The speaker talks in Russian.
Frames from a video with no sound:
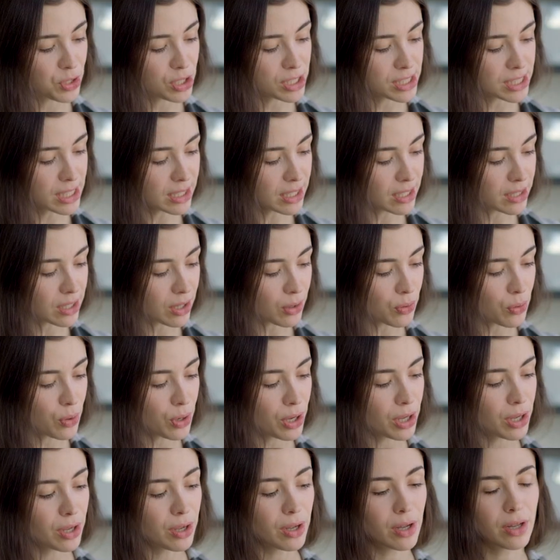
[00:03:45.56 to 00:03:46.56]
То есть это
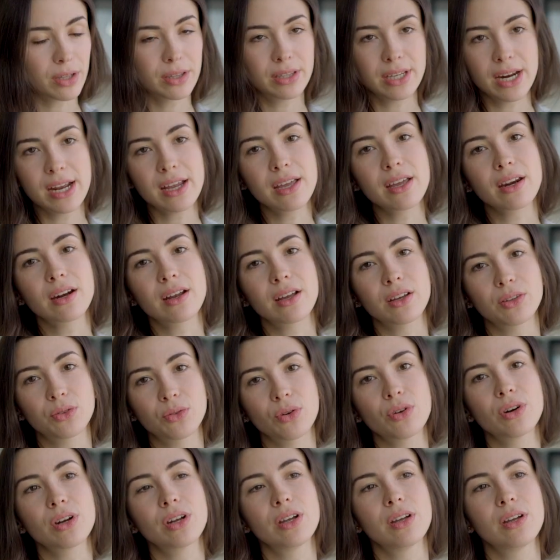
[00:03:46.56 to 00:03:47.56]
такой трекер,
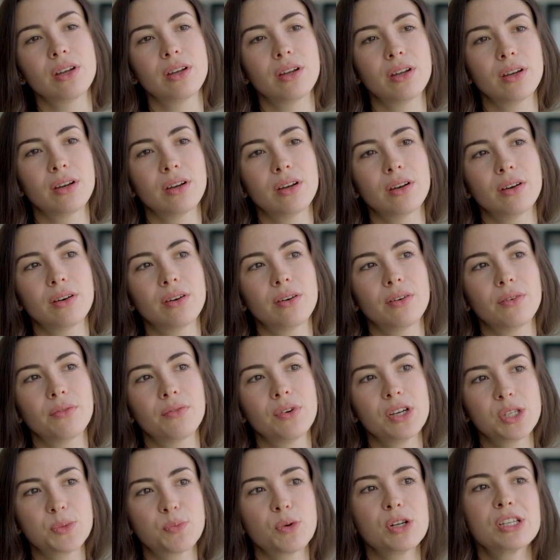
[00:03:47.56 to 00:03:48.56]
который
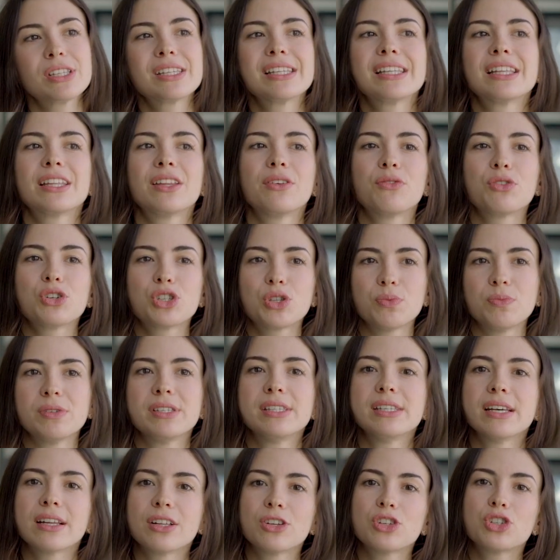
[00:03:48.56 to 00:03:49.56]
вы используете для того, чтобы
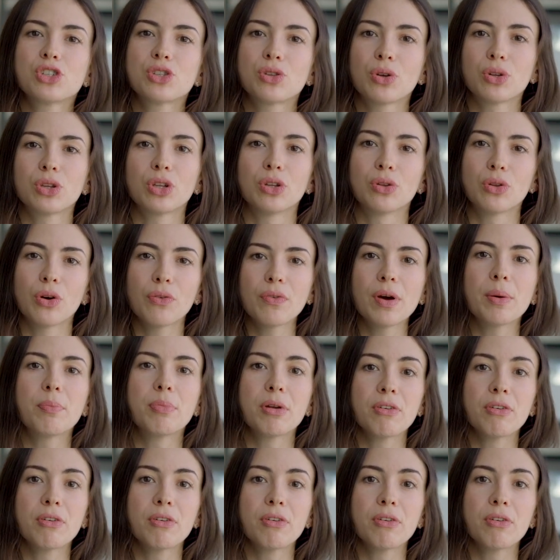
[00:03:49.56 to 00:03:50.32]
сделать что-то новое,